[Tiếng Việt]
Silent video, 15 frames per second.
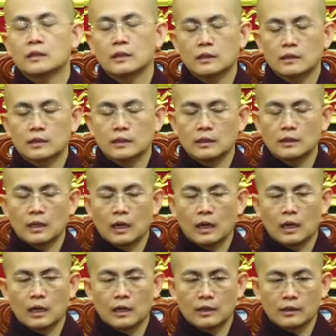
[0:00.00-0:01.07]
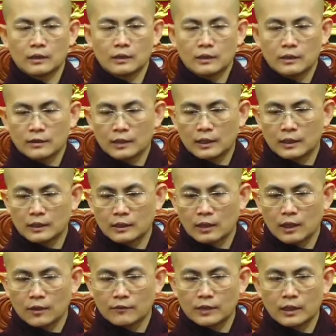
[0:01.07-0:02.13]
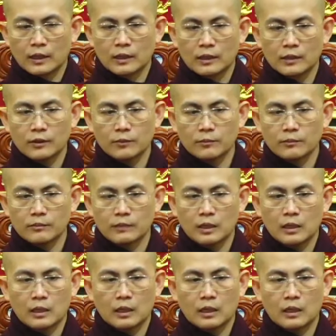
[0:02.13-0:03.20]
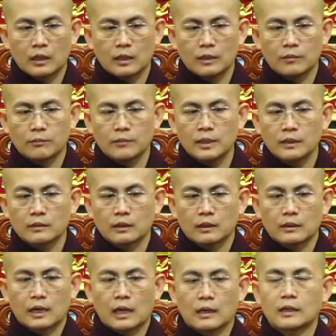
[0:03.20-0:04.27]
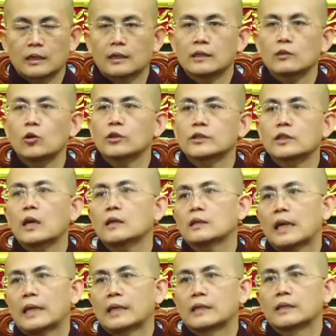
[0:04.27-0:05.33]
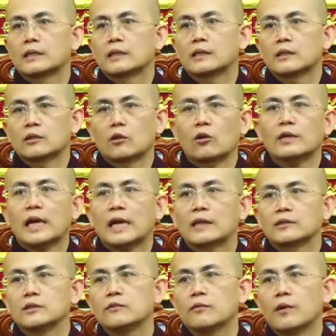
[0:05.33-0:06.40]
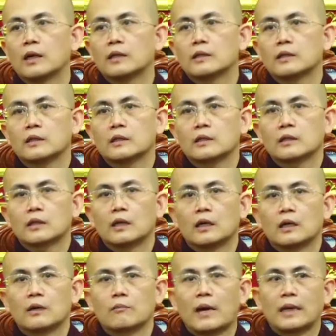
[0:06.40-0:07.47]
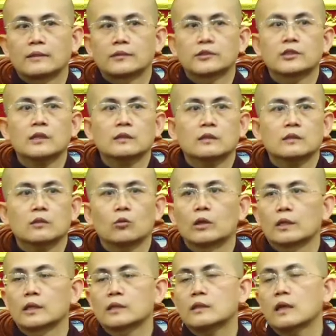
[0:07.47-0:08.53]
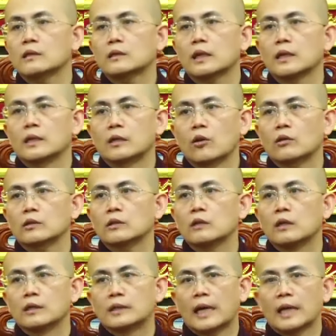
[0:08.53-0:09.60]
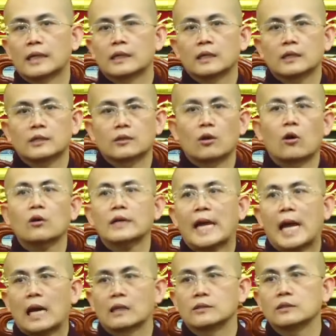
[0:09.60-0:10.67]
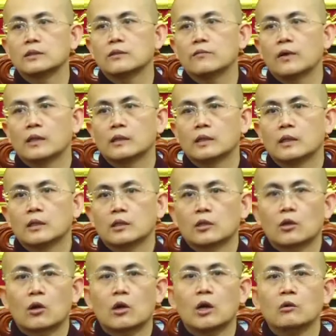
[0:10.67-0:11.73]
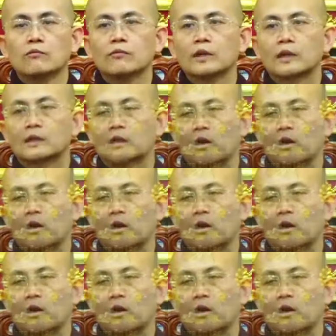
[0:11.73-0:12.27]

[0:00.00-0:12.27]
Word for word: thì à, để à, vị ấy à, biết được là cái nội thân này nó là như vậy à, bản chất của cái thân thể con người này nó là như vậy nó không vượt khỏi